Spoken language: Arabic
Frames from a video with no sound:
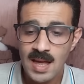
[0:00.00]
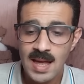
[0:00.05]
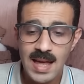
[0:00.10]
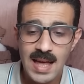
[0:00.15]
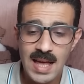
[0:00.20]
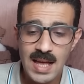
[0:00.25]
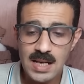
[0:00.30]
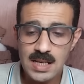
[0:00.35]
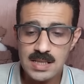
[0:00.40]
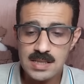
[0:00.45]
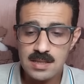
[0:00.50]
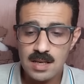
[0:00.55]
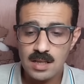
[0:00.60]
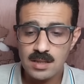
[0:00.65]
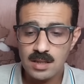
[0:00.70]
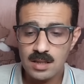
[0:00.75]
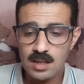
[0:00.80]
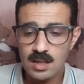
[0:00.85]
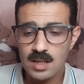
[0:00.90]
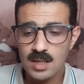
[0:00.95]
قال اذا
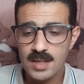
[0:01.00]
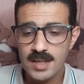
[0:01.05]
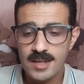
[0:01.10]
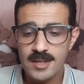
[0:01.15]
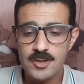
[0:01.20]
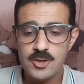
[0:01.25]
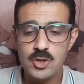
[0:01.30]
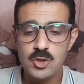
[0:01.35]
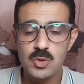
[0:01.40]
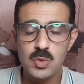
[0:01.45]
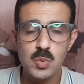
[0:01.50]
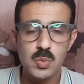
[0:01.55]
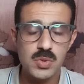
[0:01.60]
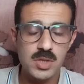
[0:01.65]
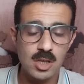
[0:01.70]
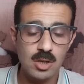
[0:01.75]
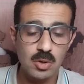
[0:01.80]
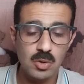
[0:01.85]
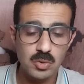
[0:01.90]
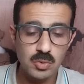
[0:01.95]
اخترق الجيش
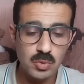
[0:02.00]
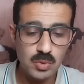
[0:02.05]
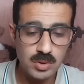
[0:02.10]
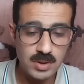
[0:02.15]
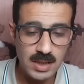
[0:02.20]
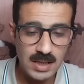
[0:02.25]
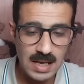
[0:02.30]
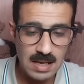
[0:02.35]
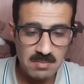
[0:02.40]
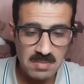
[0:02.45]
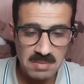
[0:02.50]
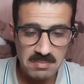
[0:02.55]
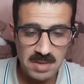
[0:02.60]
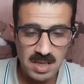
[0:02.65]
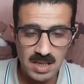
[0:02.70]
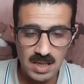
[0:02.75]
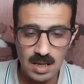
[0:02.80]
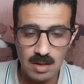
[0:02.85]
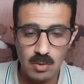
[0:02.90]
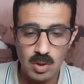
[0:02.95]
الروسي الخطوط
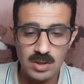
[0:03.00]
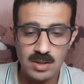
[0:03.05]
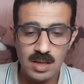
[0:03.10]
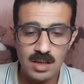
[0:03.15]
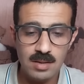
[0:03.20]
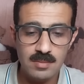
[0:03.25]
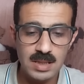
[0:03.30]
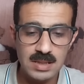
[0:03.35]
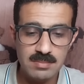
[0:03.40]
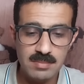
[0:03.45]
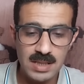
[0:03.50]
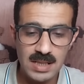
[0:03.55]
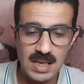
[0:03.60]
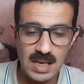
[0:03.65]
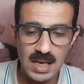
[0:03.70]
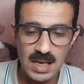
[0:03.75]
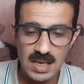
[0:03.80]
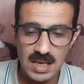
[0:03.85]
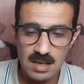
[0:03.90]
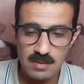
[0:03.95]
الاماميه وطلبت منا
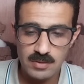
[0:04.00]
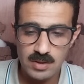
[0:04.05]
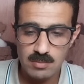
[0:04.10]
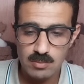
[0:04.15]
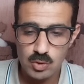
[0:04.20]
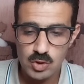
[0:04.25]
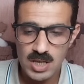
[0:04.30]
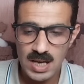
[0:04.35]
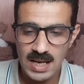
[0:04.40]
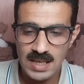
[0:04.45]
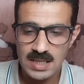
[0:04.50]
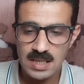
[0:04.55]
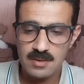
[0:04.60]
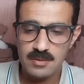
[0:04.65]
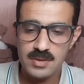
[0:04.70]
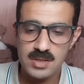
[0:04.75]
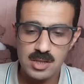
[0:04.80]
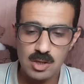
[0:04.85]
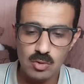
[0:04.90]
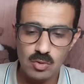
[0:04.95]
كييف المساعده
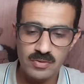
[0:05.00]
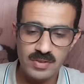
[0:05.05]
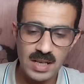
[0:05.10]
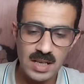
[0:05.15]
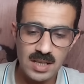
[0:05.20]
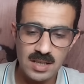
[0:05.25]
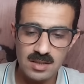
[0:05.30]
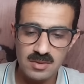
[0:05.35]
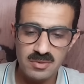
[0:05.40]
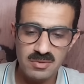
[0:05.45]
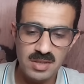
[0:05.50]
فسنفكر